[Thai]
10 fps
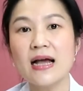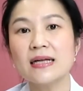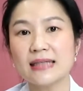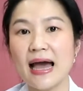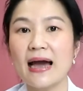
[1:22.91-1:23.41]

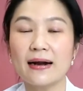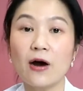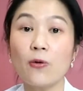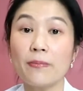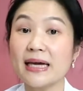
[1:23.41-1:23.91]
แต่เรา
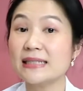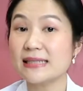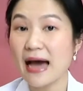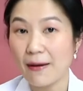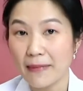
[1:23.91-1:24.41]
ไม่สา
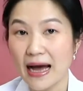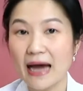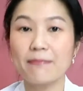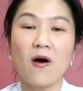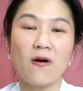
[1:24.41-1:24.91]
มารถบ
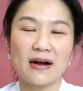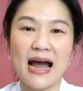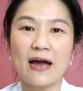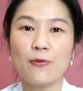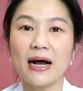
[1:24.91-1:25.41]
อกได้
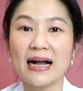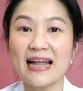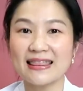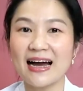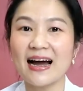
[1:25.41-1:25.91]
ว่าการ
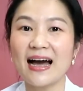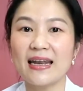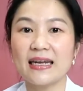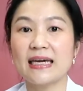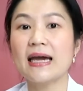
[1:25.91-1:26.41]
ตั้งครรภ์นี้